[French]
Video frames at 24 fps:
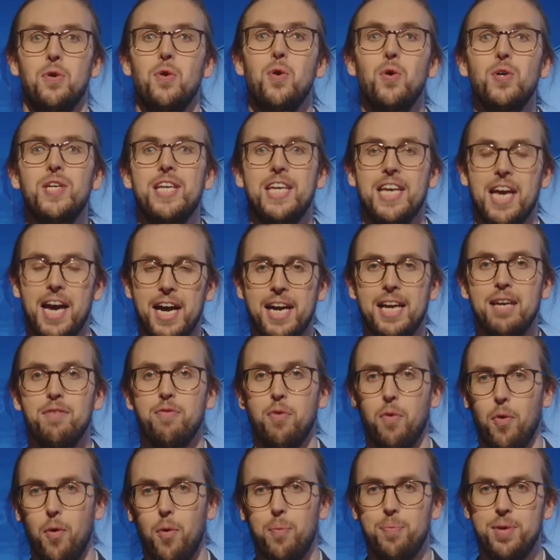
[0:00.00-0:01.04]
l'eau qui arrive
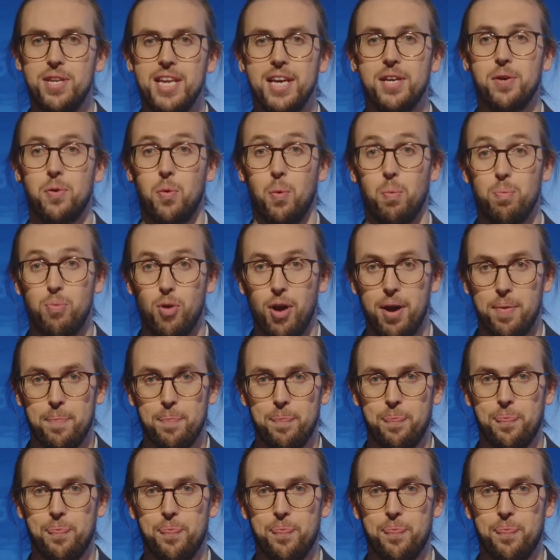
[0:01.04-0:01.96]
au robinet que l'on boit.